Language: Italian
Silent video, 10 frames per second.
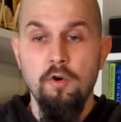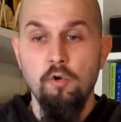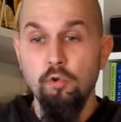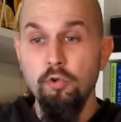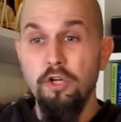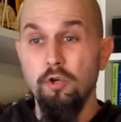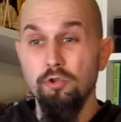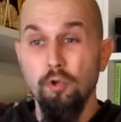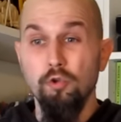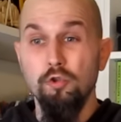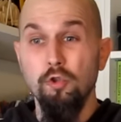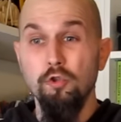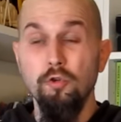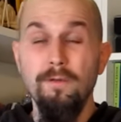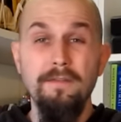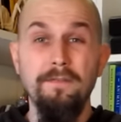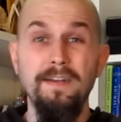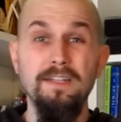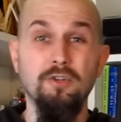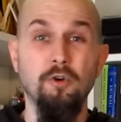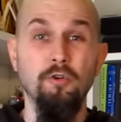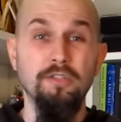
un unico dotto dove afferiscono